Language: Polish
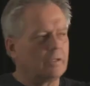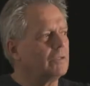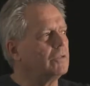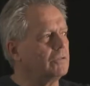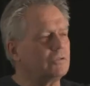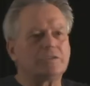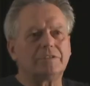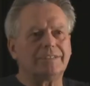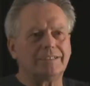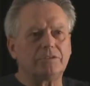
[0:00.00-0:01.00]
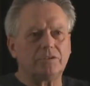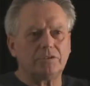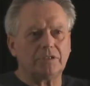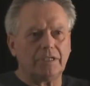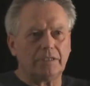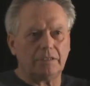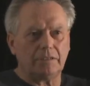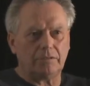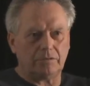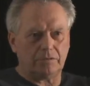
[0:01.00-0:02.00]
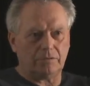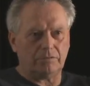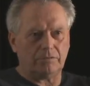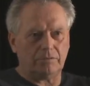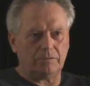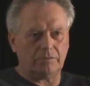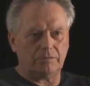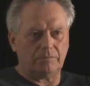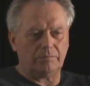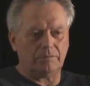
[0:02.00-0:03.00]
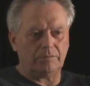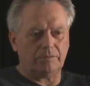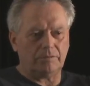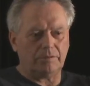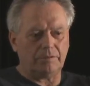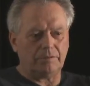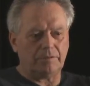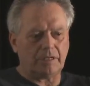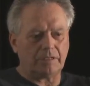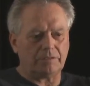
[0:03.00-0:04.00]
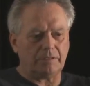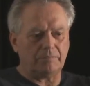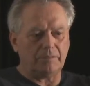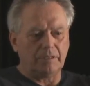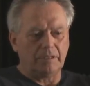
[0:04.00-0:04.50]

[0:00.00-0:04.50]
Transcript: to, co się dzieje dzisiaj i to, co e, jakaś tam